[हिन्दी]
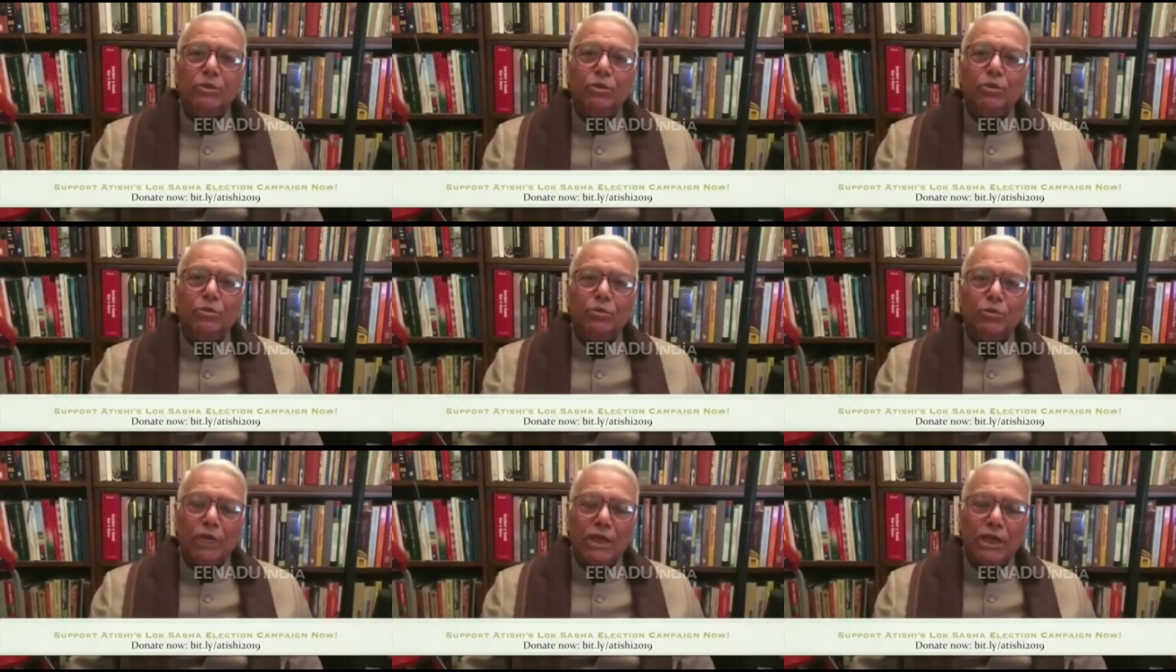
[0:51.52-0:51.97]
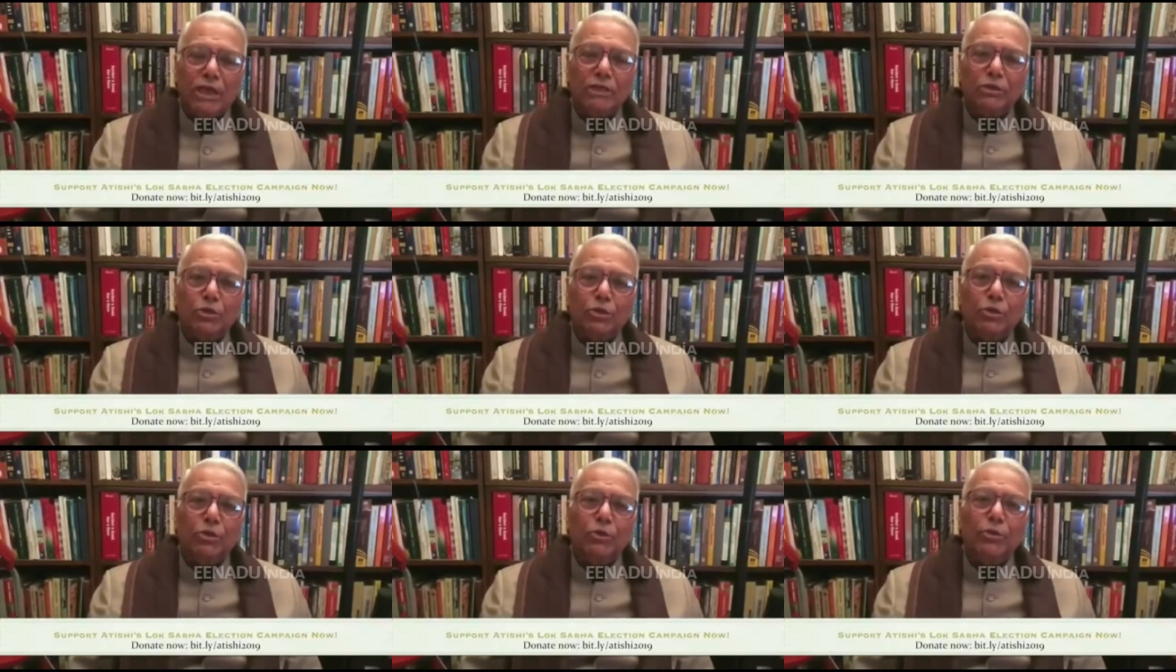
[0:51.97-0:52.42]
जो
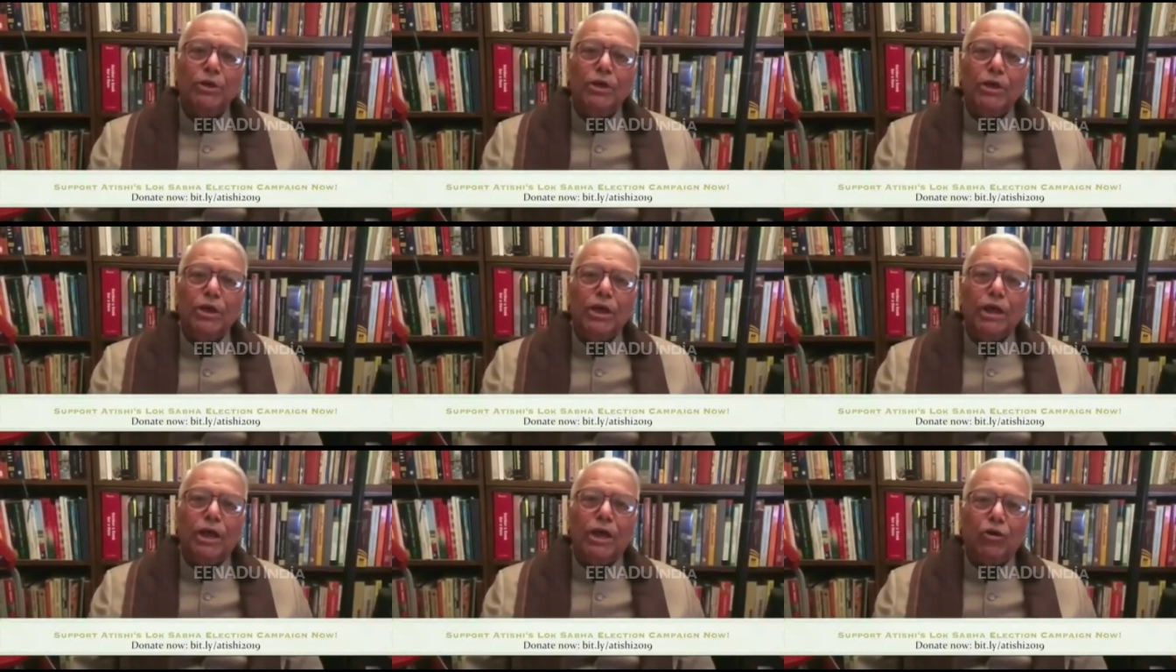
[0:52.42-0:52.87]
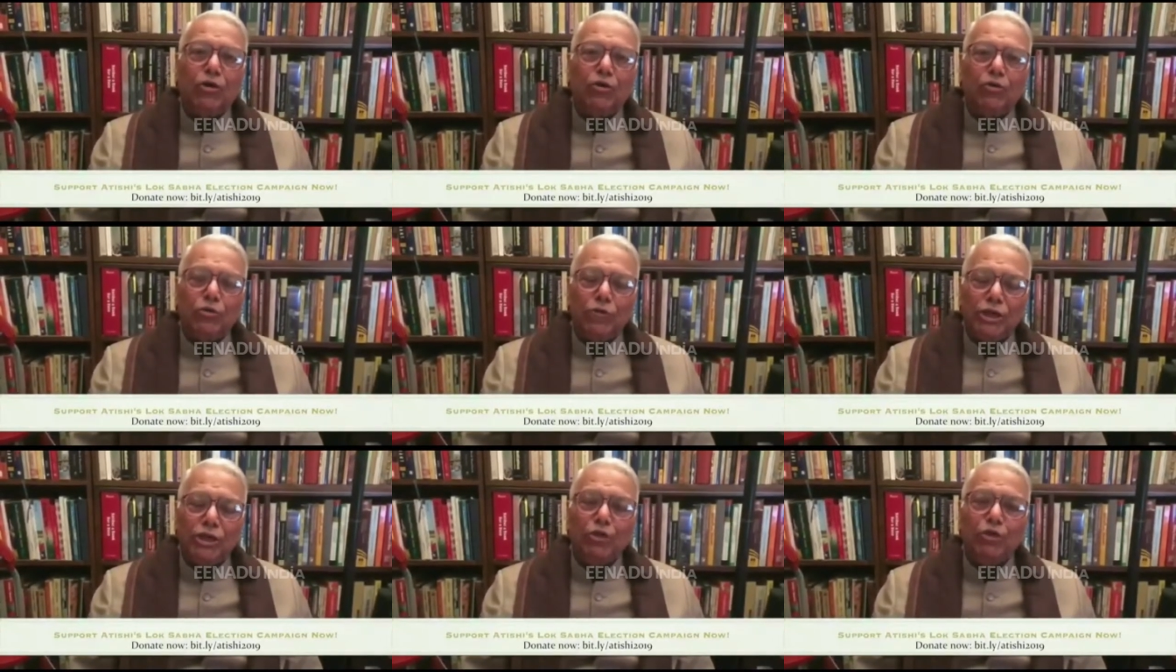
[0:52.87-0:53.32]
उनका जो
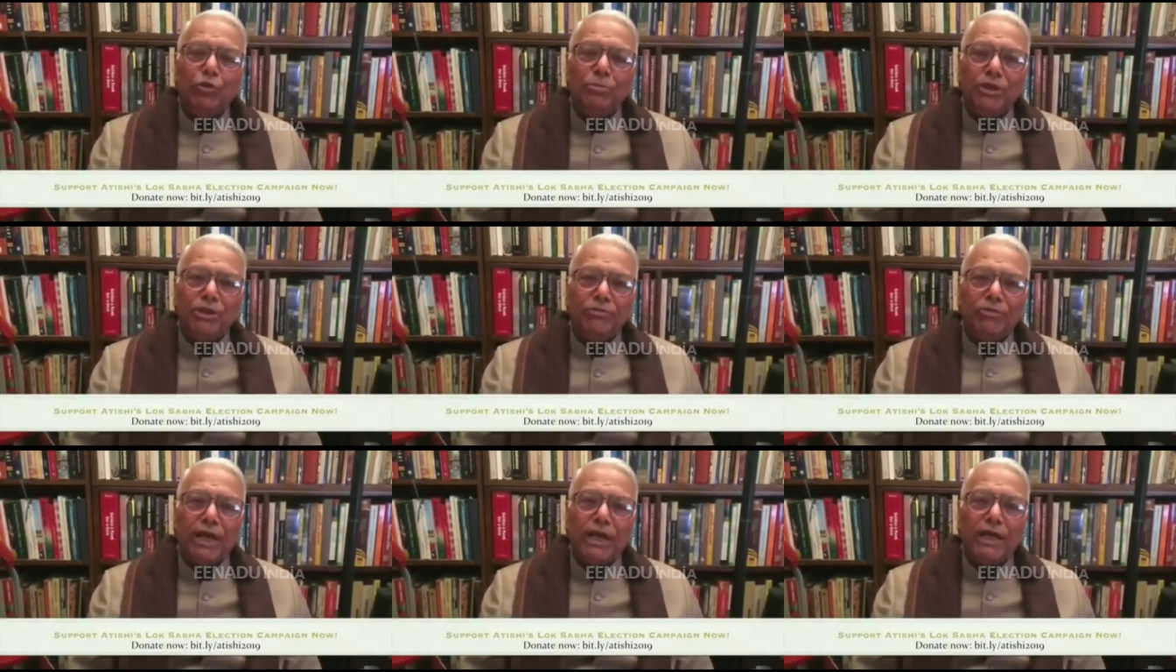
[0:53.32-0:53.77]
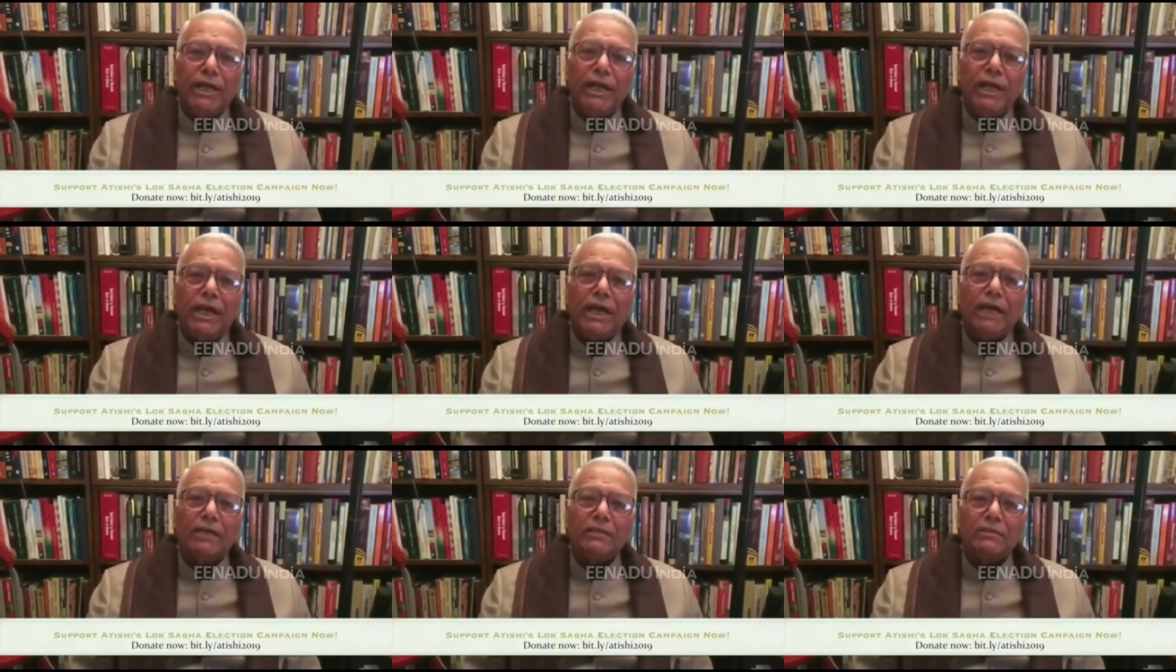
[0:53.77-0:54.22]
उनकी
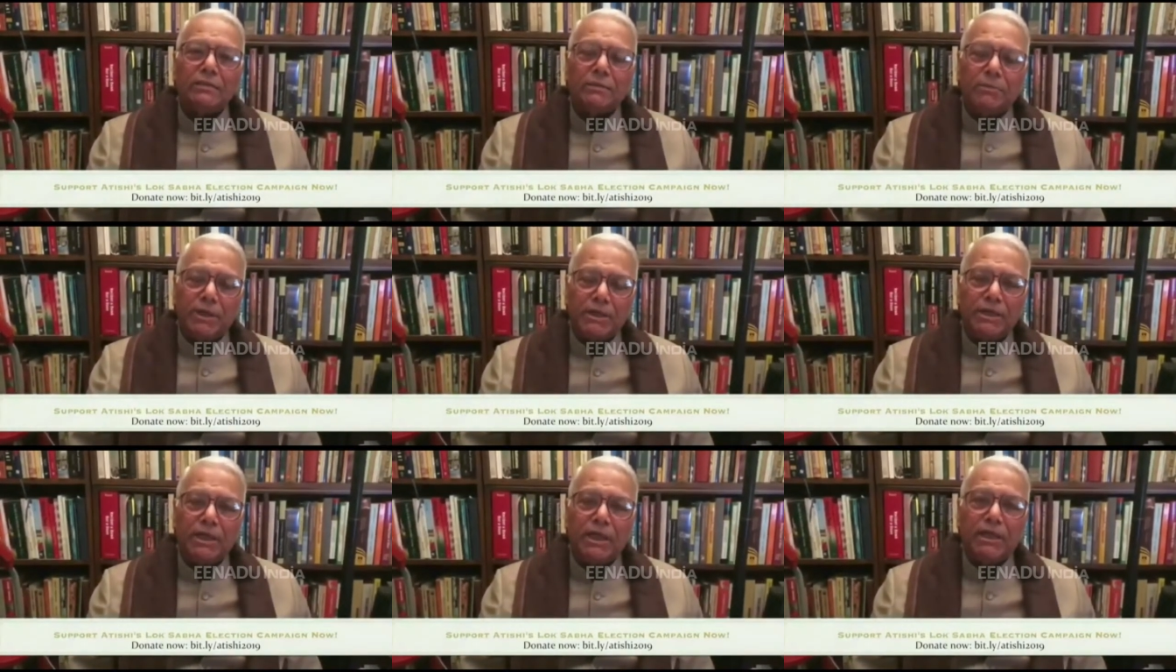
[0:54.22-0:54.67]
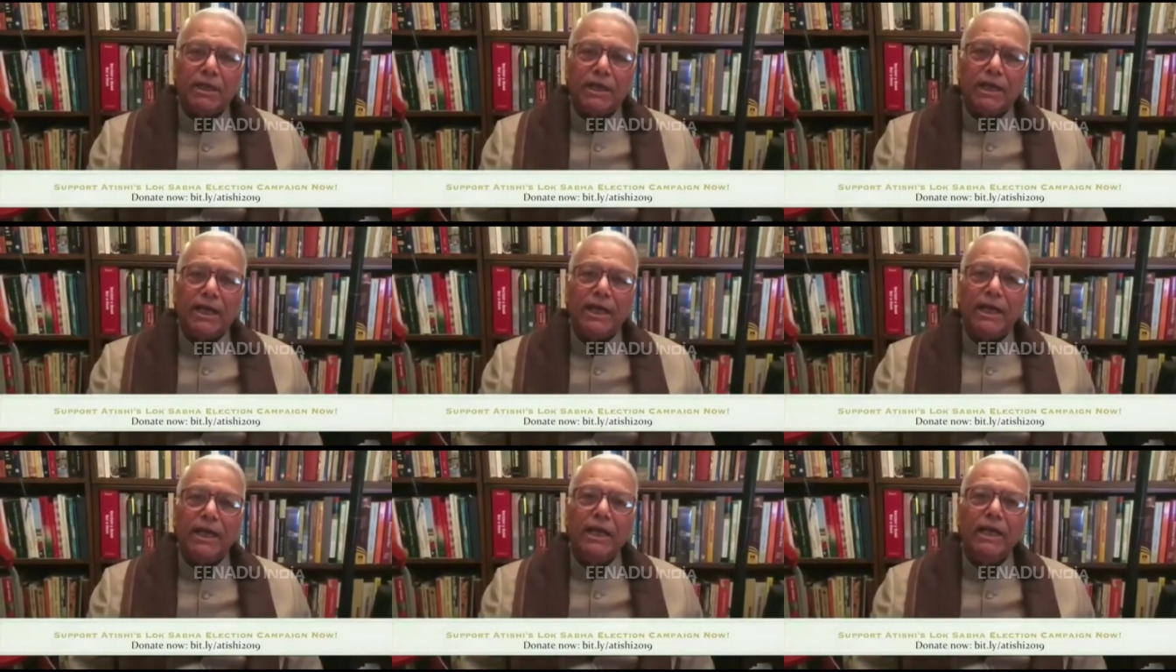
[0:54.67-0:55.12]
उम्मीदवारी का
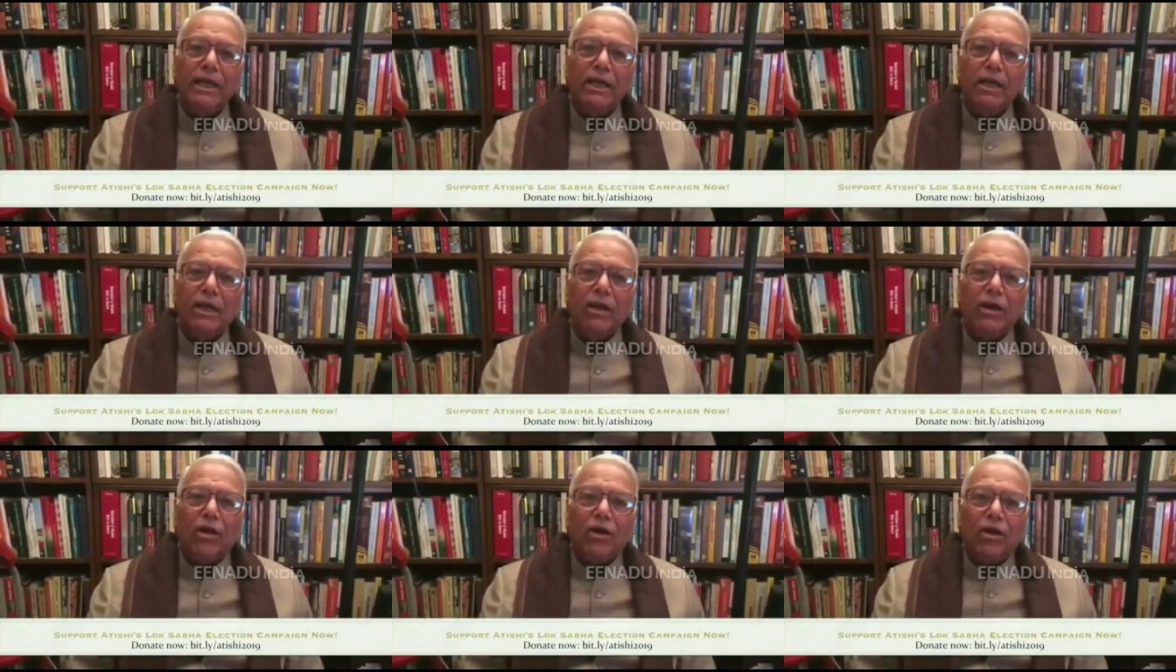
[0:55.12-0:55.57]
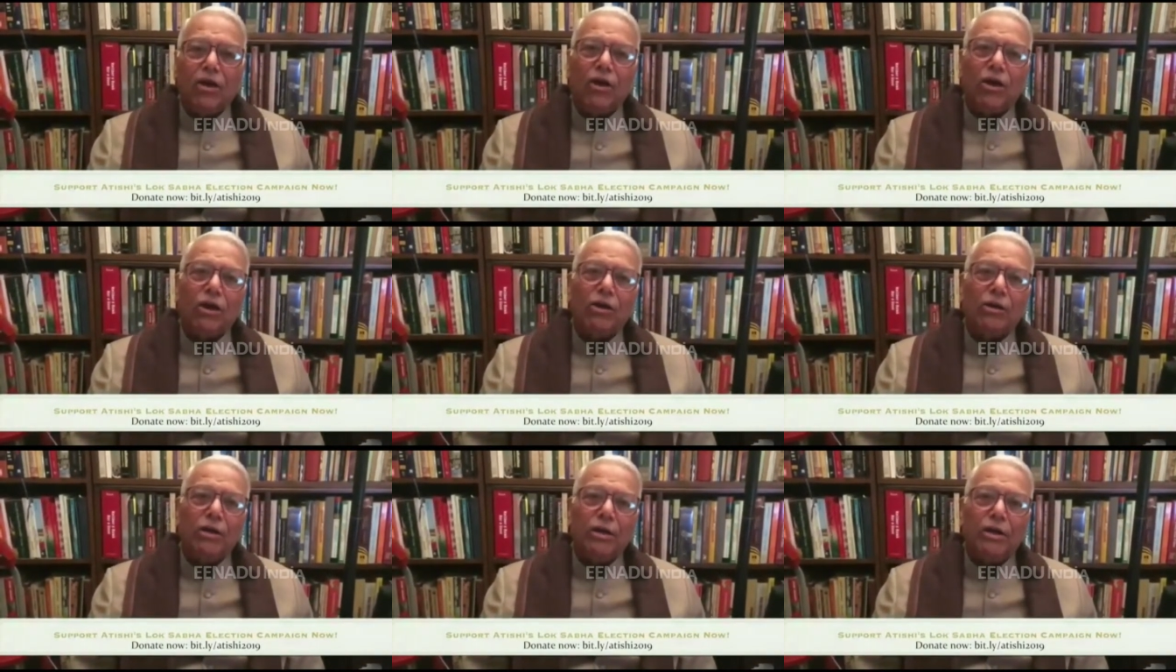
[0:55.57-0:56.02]
समर्थन करें
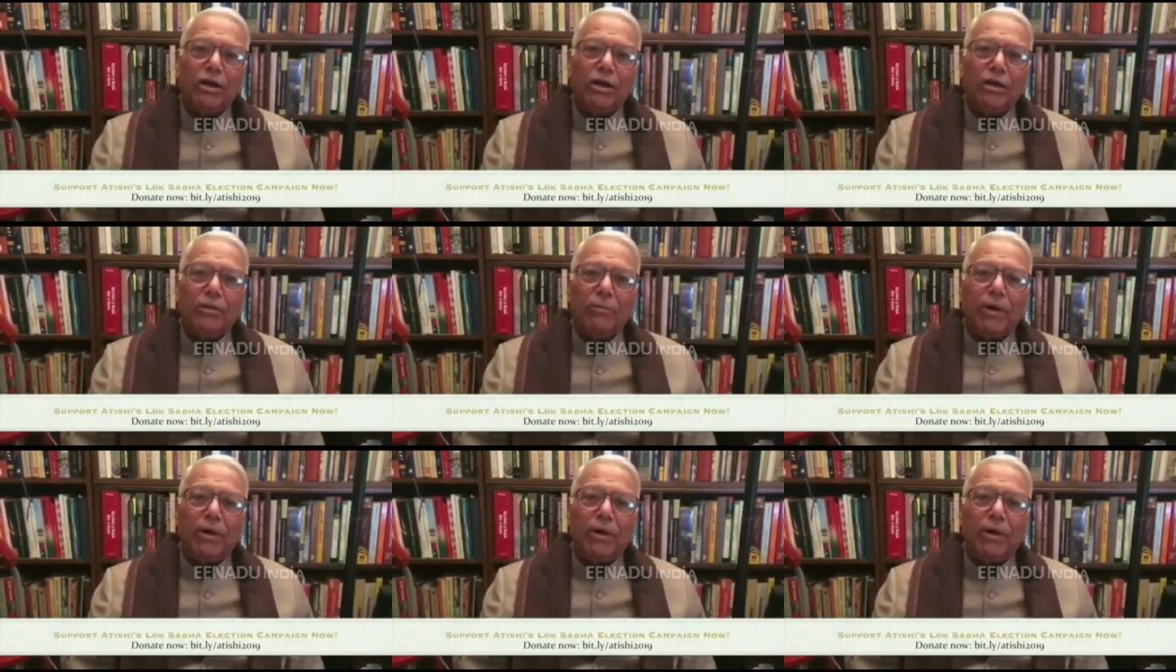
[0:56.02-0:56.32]
और